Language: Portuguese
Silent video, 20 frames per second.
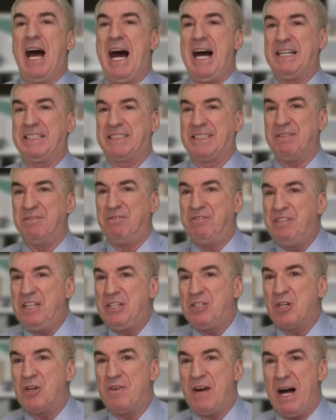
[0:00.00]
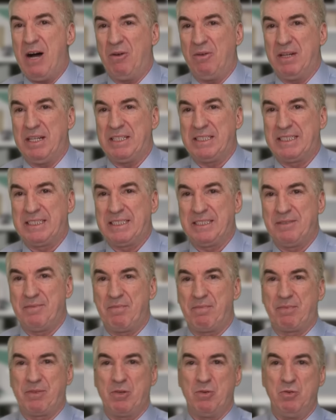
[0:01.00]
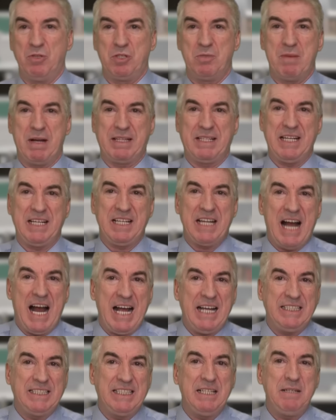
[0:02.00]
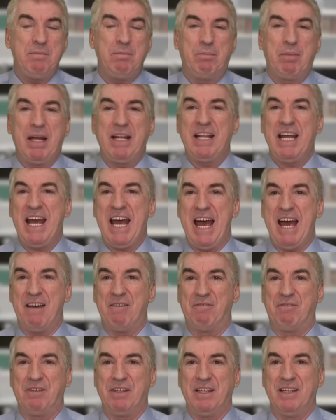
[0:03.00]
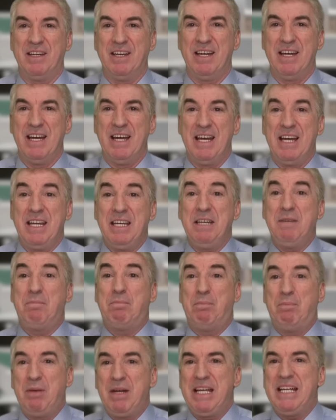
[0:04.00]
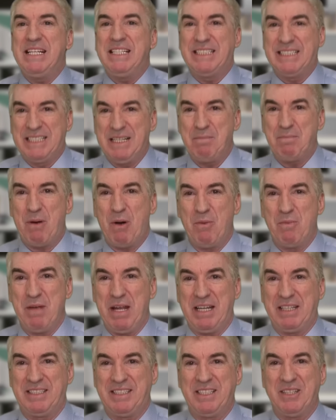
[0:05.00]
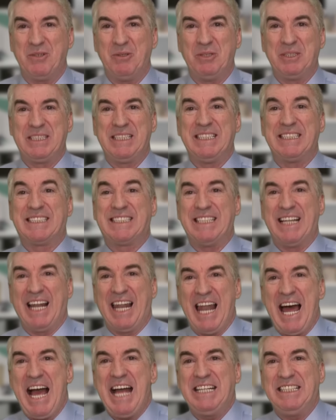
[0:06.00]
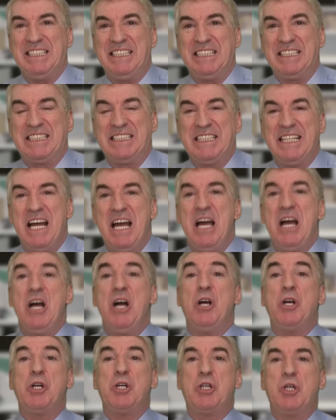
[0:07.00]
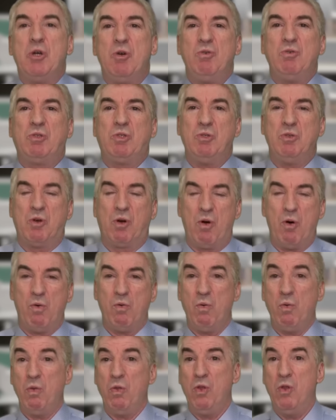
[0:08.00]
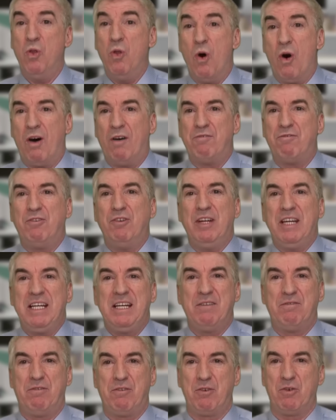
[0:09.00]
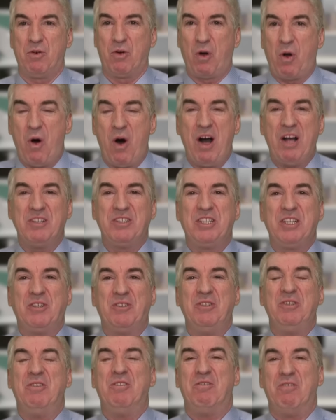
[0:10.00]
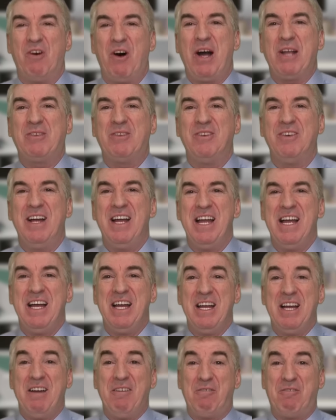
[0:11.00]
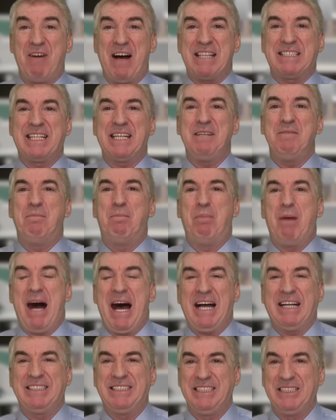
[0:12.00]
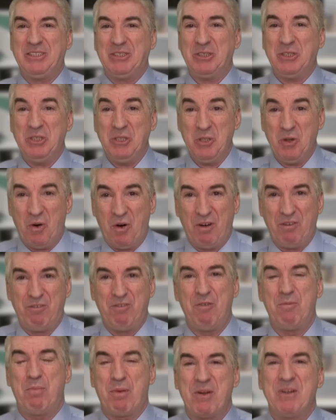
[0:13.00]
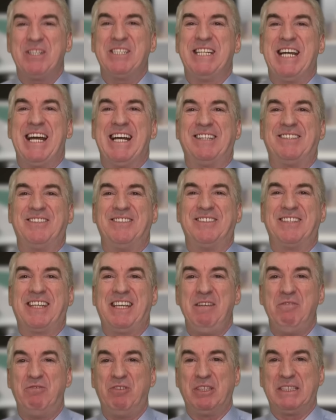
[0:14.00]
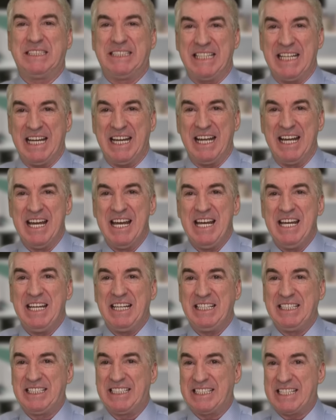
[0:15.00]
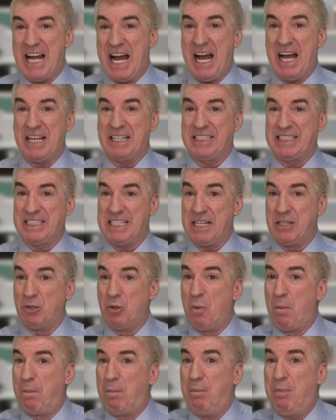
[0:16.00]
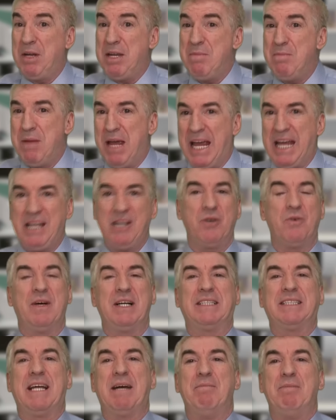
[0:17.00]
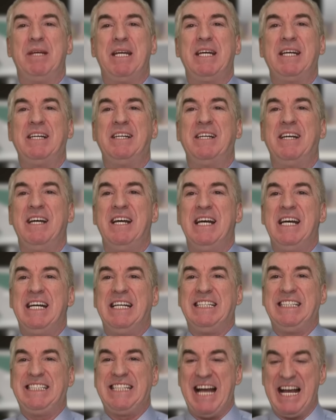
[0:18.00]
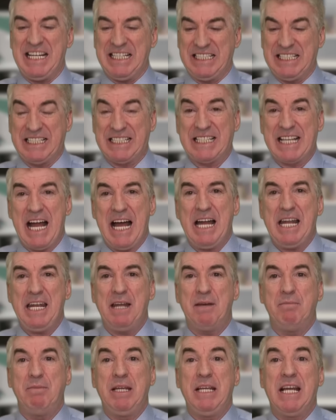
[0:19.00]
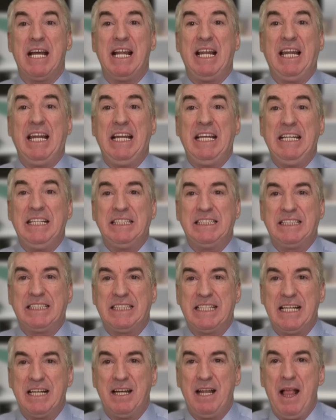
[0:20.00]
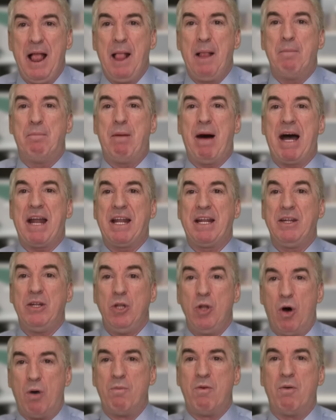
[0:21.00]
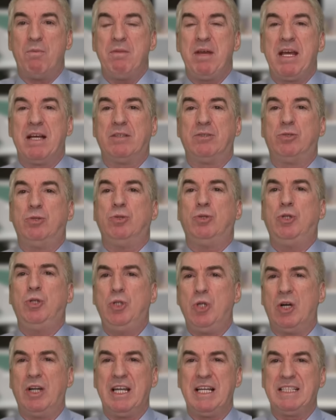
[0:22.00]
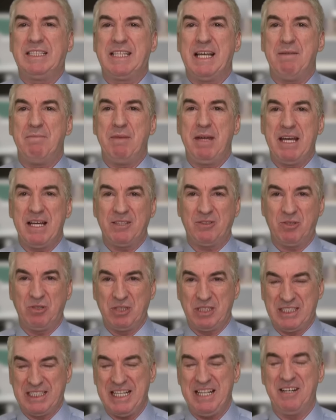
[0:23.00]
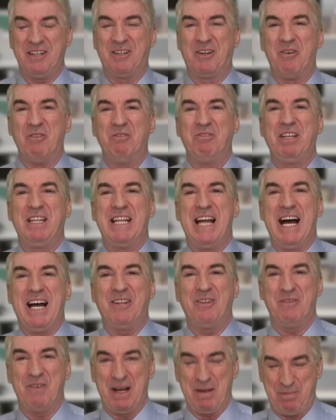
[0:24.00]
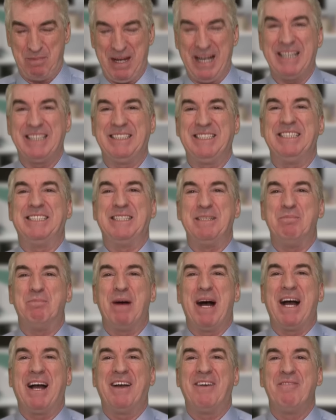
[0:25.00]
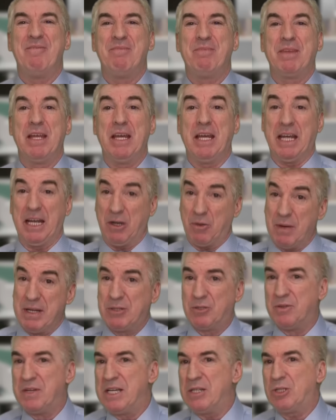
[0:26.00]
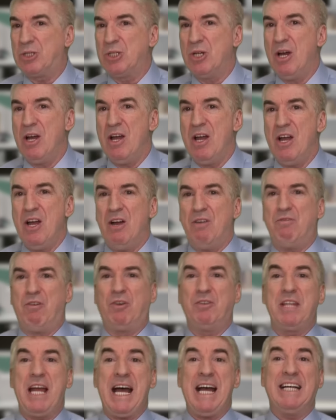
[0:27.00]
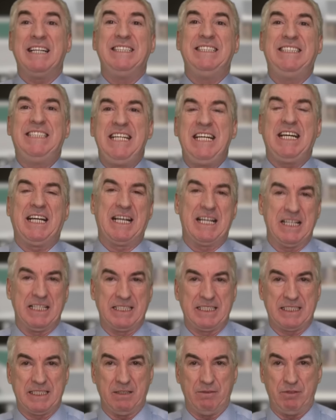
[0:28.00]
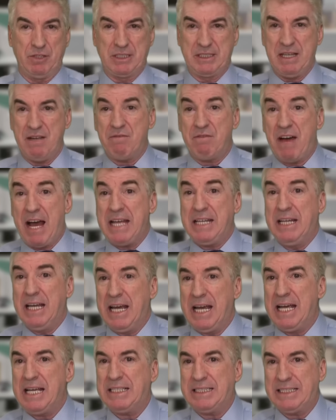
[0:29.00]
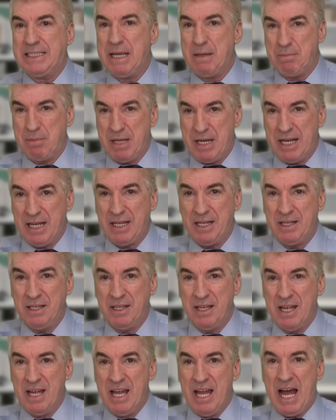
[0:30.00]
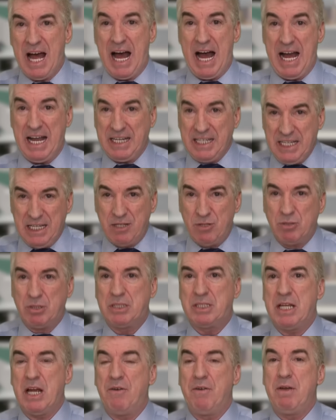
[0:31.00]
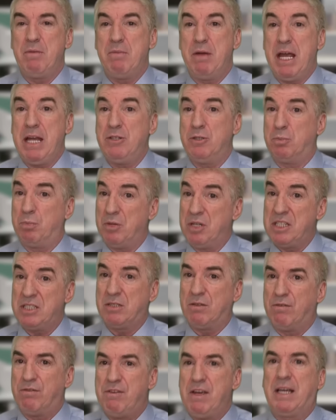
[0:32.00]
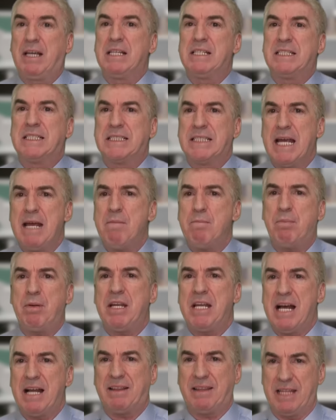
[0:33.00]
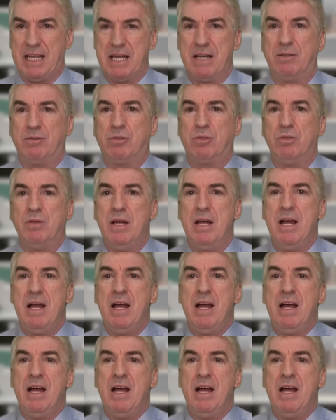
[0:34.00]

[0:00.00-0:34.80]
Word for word: as videoaulas, os materiais em PDF e principalmente os slides, junto com um novo livro, Código do Voto, fazem parte do novo projeto que você está sendo o primeiro a saber, já está na minha lista para no momento do lançamento ser convidado a participar. Enquanto isso, Vou dar dicas, você vai receber aí no seu e-mail, por isso fique sempre atento.